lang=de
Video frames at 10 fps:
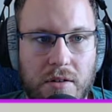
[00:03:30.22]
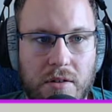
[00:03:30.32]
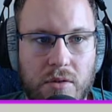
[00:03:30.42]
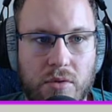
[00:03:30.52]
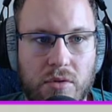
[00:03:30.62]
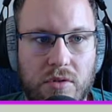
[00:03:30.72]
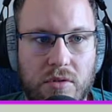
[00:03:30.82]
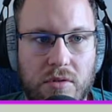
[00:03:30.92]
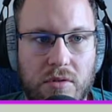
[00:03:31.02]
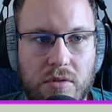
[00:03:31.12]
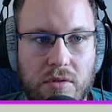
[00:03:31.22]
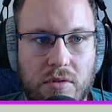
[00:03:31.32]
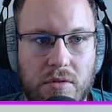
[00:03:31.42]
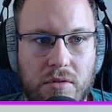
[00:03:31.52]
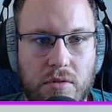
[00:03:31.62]
Gut
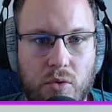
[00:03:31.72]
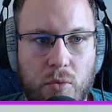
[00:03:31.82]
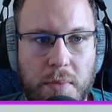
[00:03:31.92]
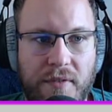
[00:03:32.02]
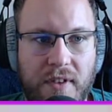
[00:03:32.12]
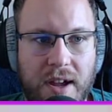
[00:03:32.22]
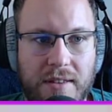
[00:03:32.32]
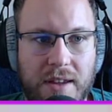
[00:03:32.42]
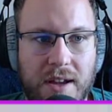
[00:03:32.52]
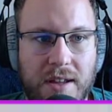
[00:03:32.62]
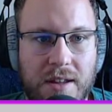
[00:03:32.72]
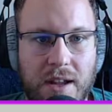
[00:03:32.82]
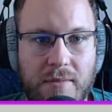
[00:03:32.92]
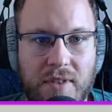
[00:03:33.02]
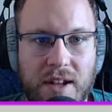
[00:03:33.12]
befertigen.
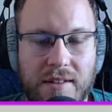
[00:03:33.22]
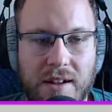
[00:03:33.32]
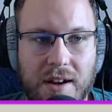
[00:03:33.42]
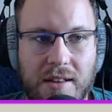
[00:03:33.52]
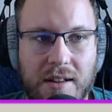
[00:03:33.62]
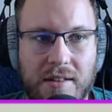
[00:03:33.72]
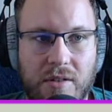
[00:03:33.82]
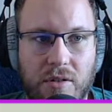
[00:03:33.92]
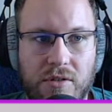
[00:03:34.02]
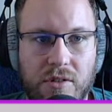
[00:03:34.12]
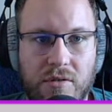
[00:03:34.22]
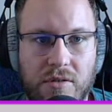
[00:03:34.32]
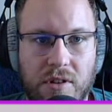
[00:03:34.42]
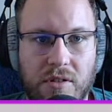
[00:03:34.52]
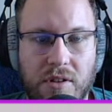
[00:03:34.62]
Eben wie gesagt, das kostet uns
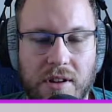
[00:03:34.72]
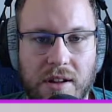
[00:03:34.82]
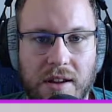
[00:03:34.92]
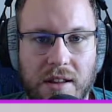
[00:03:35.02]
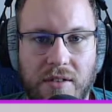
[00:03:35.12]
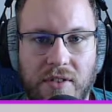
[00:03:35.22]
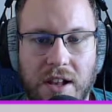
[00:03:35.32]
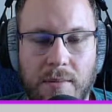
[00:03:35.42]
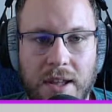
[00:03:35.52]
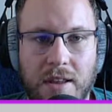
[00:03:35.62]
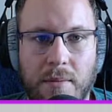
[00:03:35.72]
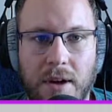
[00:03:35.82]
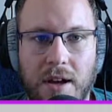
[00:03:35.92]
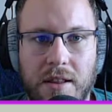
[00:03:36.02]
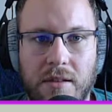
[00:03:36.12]
natürlich dann ganz viele
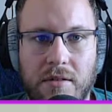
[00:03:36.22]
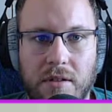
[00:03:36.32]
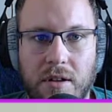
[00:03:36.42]
Mitarbeiter.